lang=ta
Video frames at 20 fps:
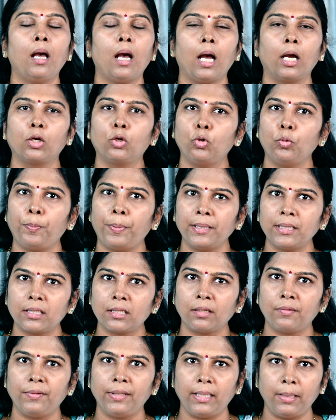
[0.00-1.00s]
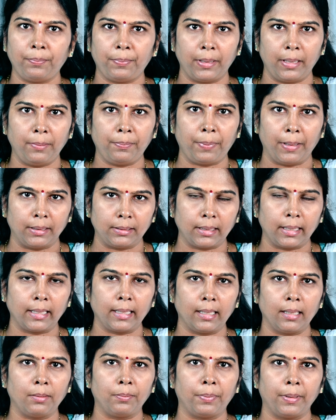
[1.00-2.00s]
அக்குபஞ்சர் விதிப்படி பார்த்தீங்க
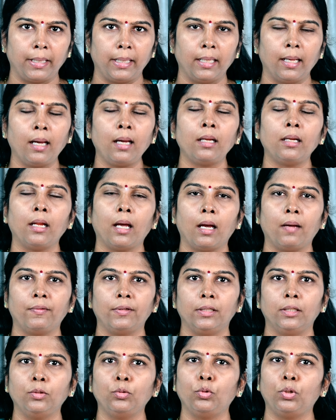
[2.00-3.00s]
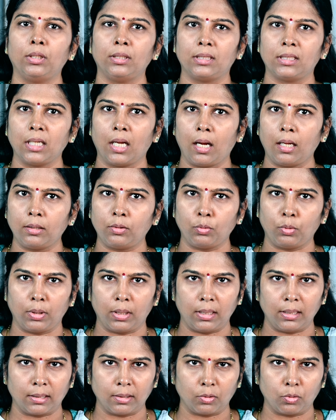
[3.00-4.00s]
அப்படின்னா நான் வந்து ஒரு சார்ட்
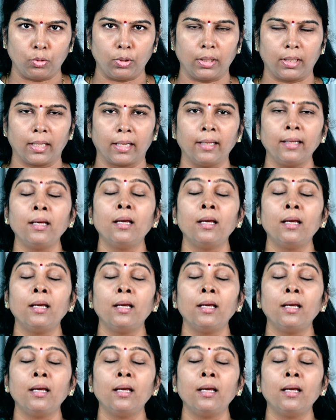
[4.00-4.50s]
உங்களுக்கு கொடுக்குறேன்